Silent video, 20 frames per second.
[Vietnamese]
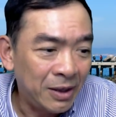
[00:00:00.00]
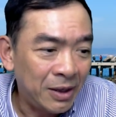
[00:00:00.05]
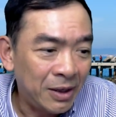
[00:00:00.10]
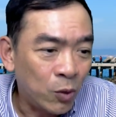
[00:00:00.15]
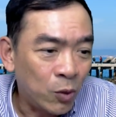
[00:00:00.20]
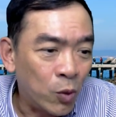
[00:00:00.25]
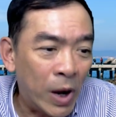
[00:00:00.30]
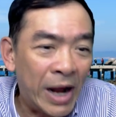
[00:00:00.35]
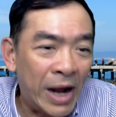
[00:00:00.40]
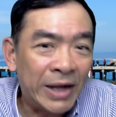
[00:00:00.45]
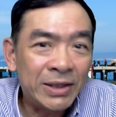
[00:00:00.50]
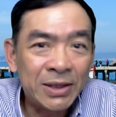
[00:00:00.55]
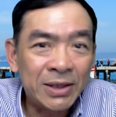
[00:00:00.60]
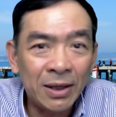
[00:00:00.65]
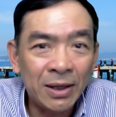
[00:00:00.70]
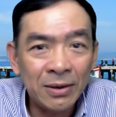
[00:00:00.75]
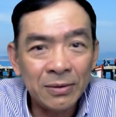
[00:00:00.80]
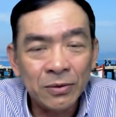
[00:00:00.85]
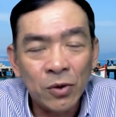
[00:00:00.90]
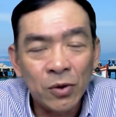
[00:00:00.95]
quan chức
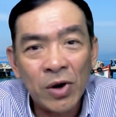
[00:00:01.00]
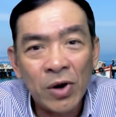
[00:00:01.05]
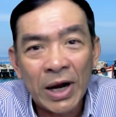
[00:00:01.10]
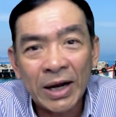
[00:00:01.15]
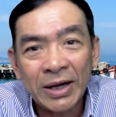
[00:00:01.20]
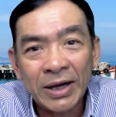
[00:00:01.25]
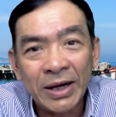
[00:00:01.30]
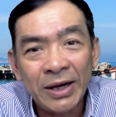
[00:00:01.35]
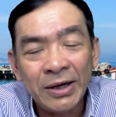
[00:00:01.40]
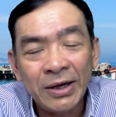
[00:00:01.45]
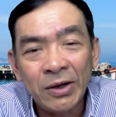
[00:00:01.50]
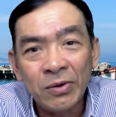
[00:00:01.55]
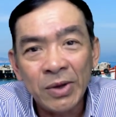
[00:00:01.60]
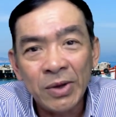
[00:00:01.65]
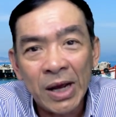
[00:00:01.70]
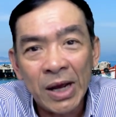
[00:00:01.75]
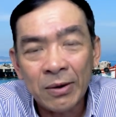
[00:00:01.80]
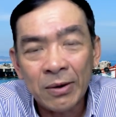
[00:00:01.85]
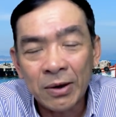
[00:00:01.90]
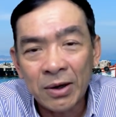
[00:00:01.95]
của Hoa Kỳ đều
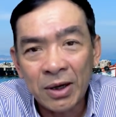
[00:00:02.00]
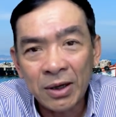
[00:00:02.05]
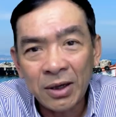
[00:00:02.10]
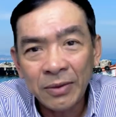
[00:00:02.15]
giàu có